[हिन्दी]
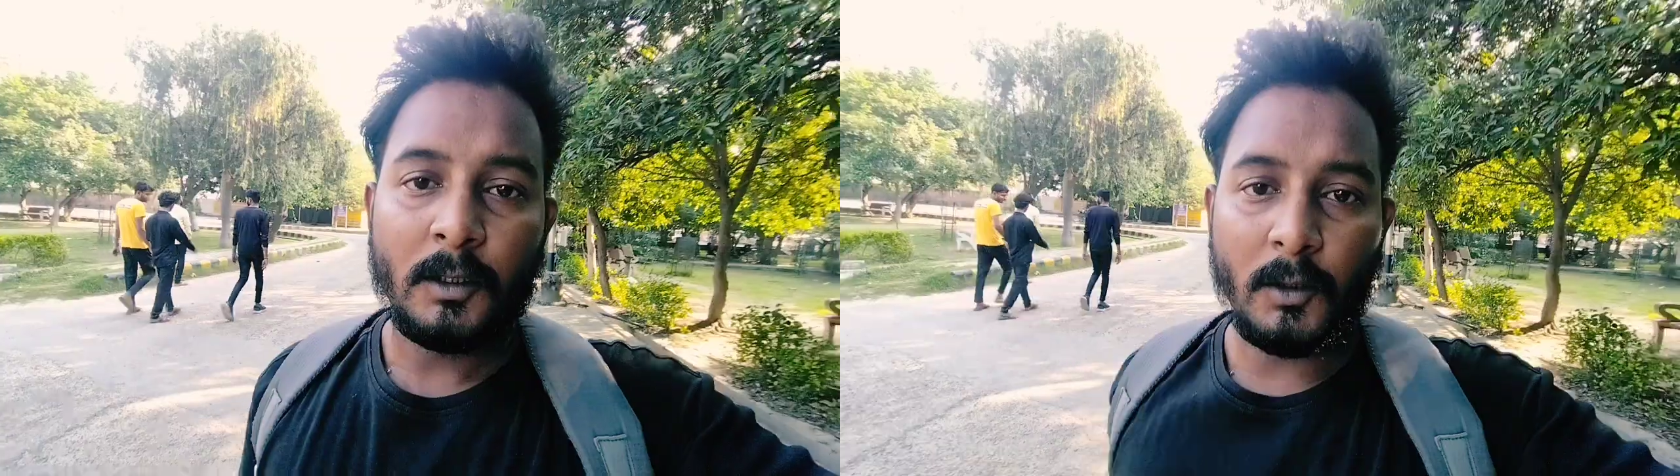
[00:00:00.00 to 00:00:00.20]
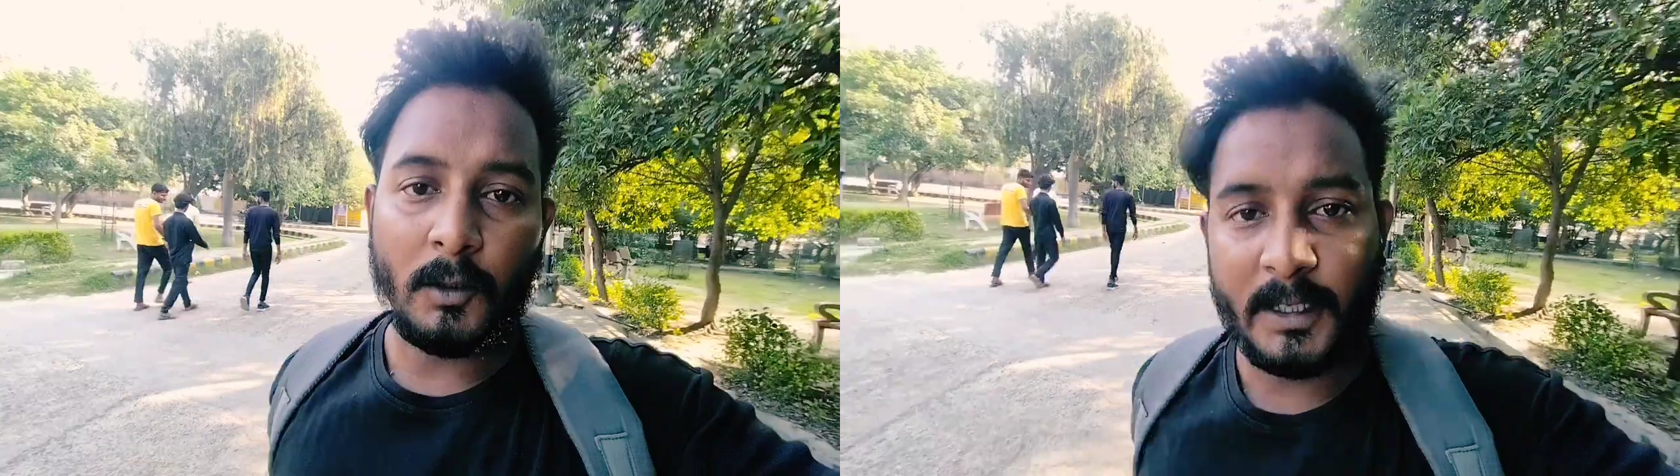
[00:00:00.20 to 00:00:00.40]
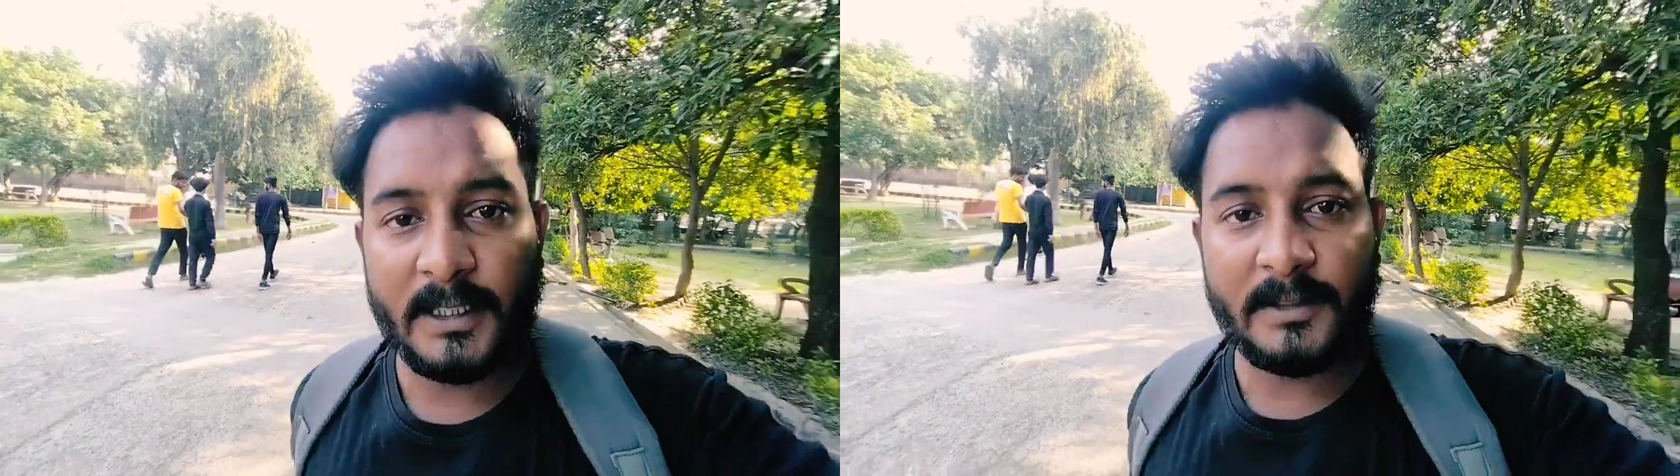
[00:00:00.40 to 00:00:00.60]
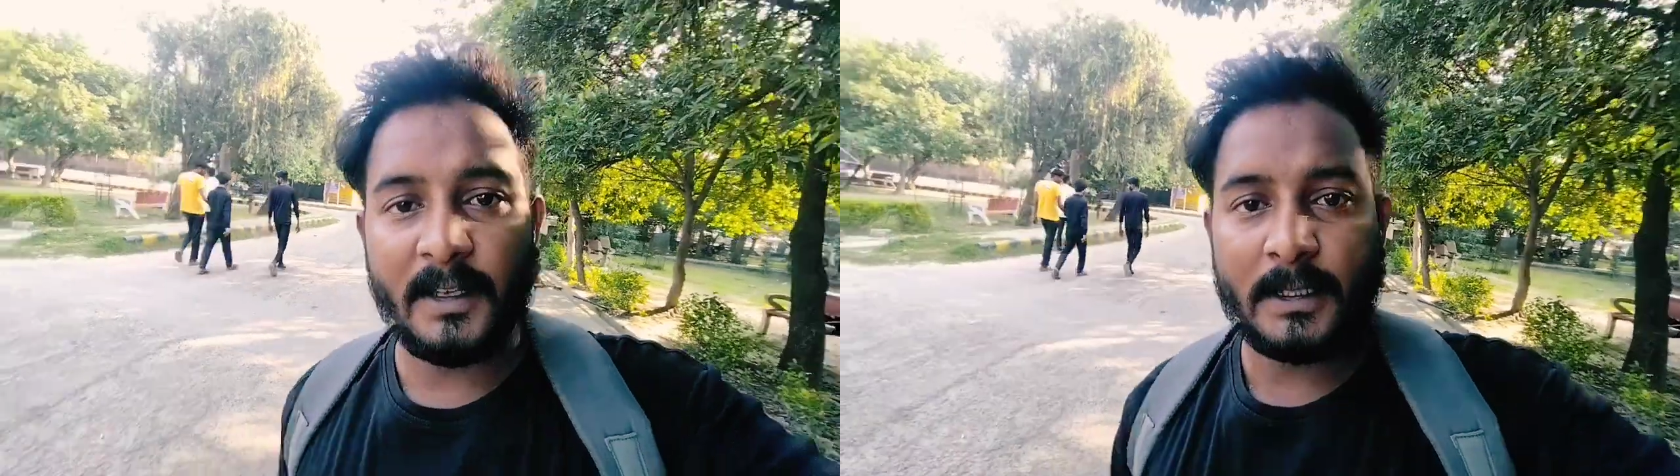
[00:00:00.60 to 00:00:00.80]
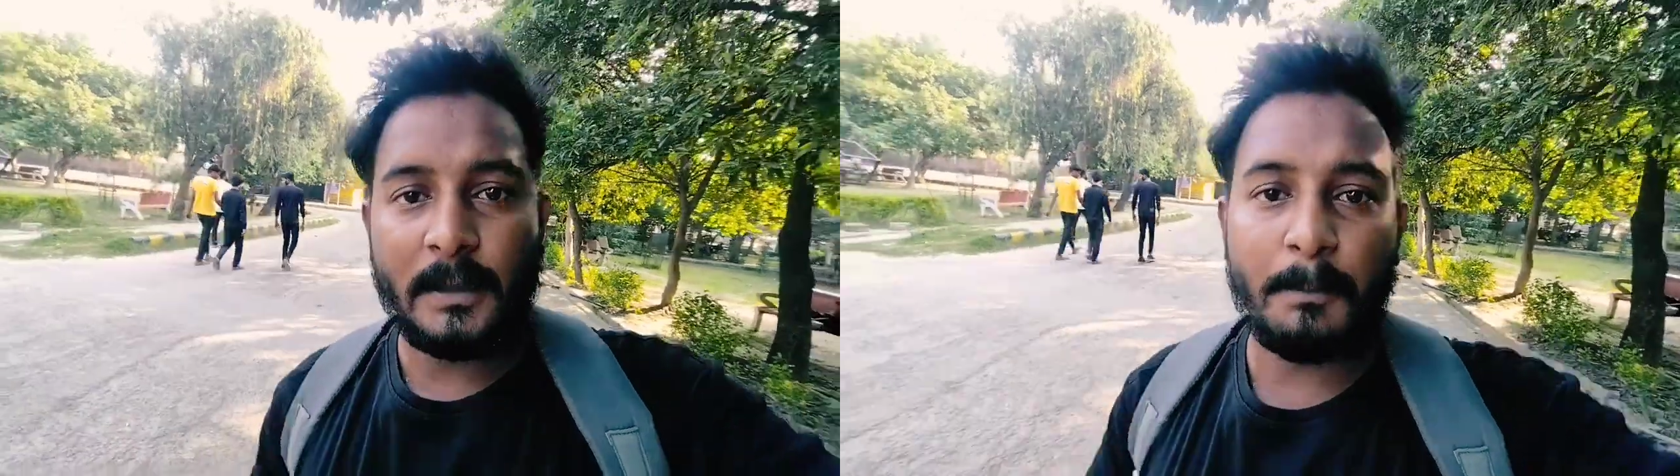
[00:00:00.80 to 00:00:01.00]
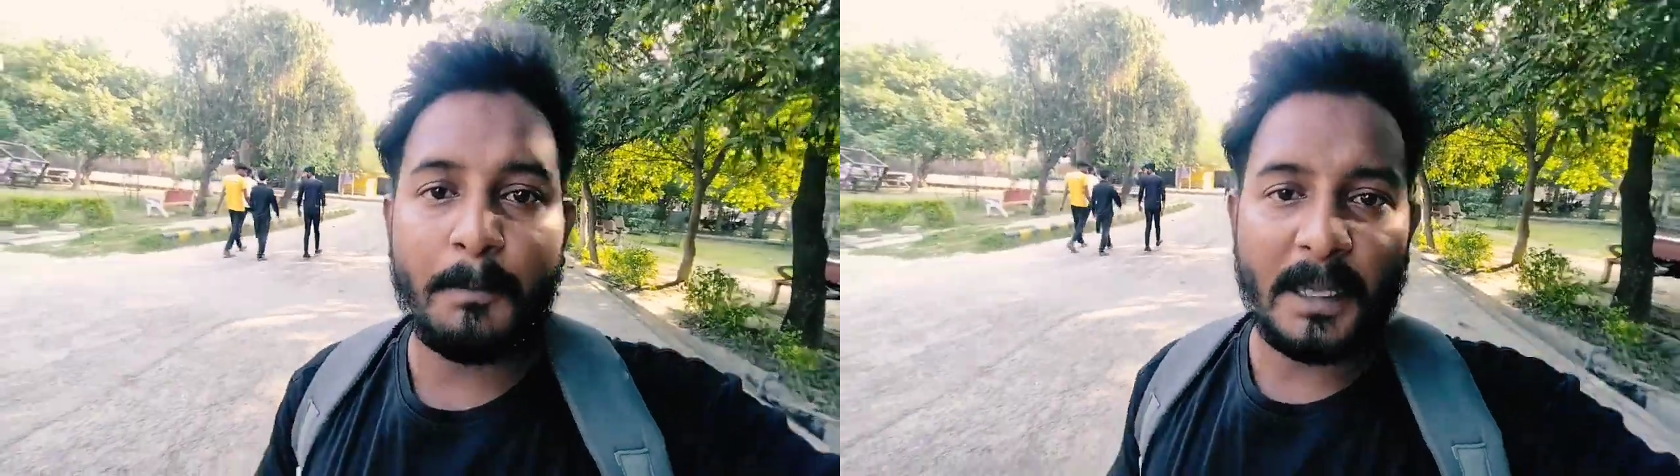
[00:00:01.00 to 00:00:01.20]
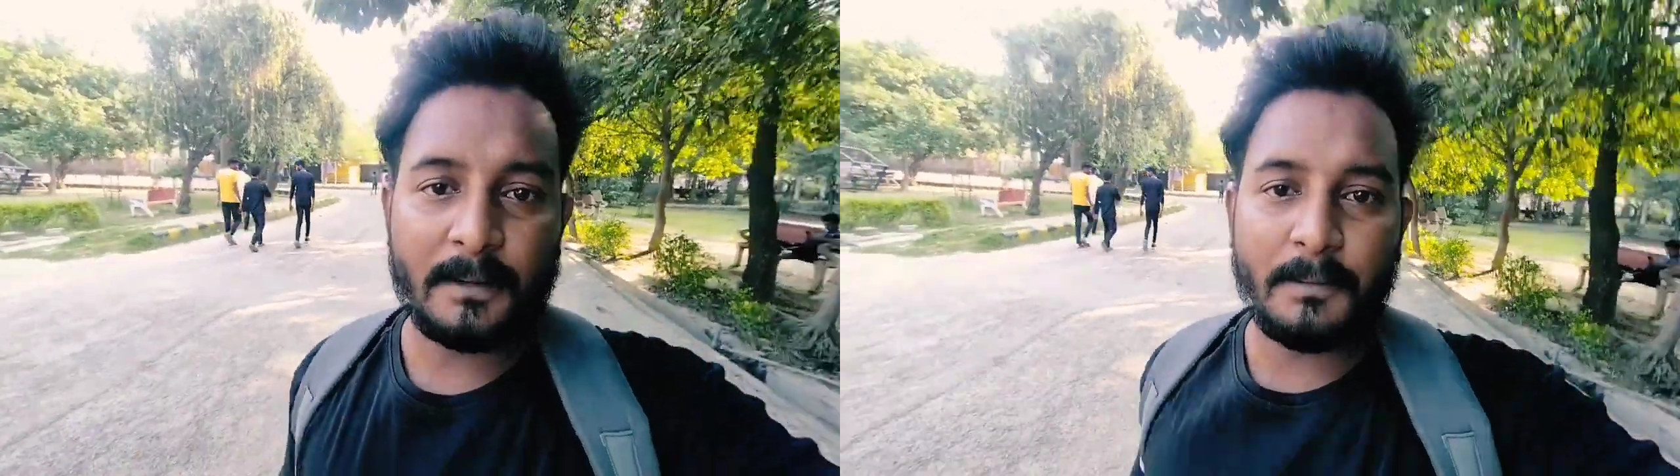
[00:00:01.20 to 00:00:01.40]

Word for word: तो हे गाइस वेलकम बैक